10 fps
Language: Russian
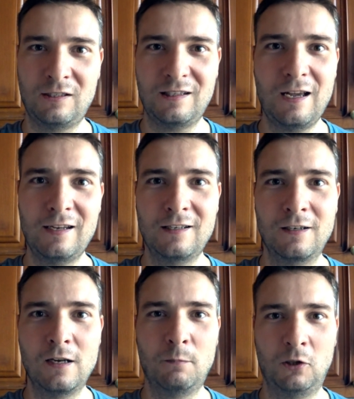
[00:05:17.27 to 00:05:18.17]
дизлайк,
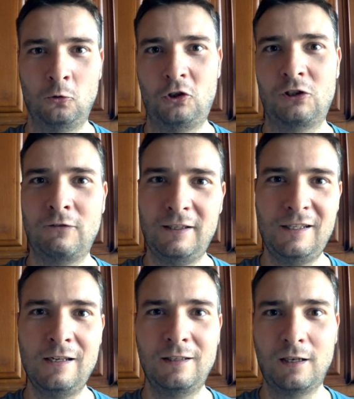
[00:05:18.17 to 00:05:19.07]
получит свои
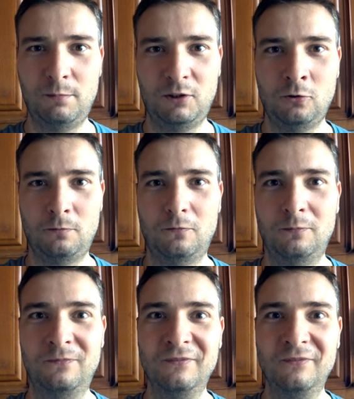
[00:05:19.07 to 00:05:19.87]
деньги, а потом